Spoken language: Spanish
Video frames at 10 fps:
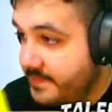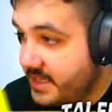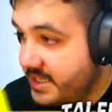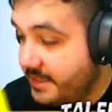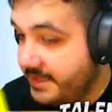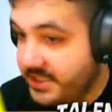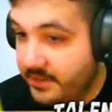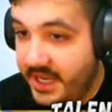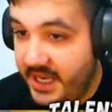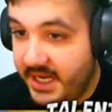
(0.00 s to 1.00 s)
¿Qué está
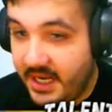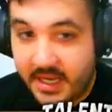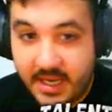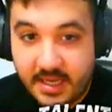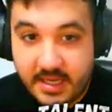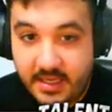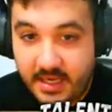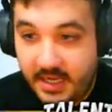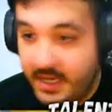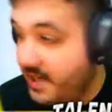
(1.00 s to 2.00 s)
pasando ahí? Que,
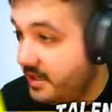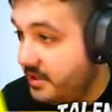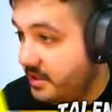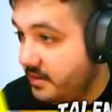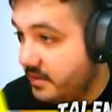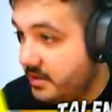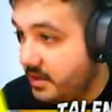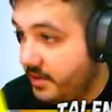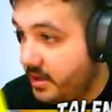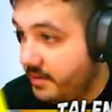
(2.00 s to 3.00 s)
tiene que ir alguien, tío. Yo
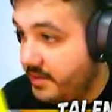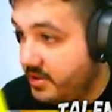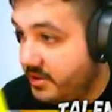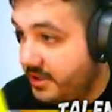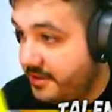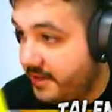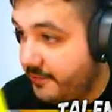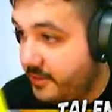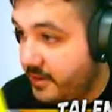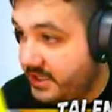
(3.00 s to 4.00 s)
no puedo ahora mismo, yo estoy haciendo la
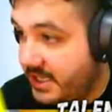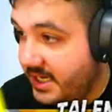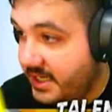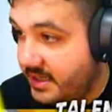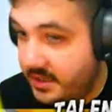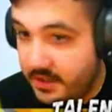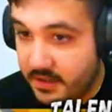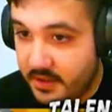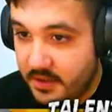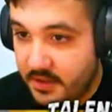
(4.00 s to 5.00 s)
función esta, gente.
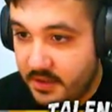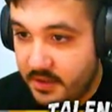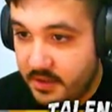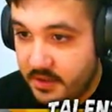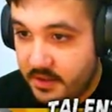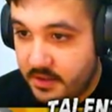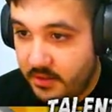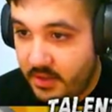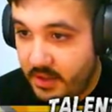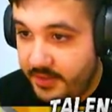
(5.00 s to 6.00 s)

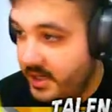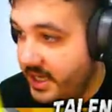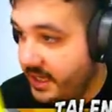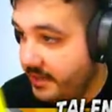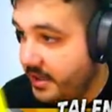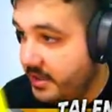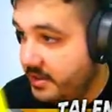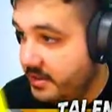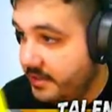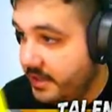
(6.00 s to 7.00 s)
Tengo un enemigo aquí arriba, ¿eh?
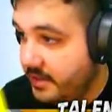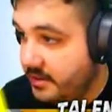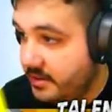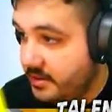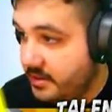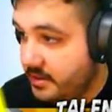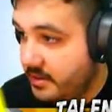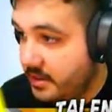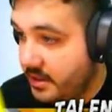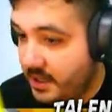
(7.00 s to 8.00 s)
Lo estoy viendo.
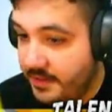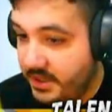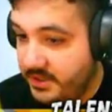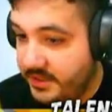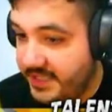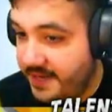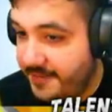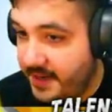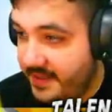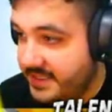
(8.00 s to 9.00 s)
el enemigo se pasa de
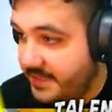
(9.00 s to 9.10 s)
frenada. Se ha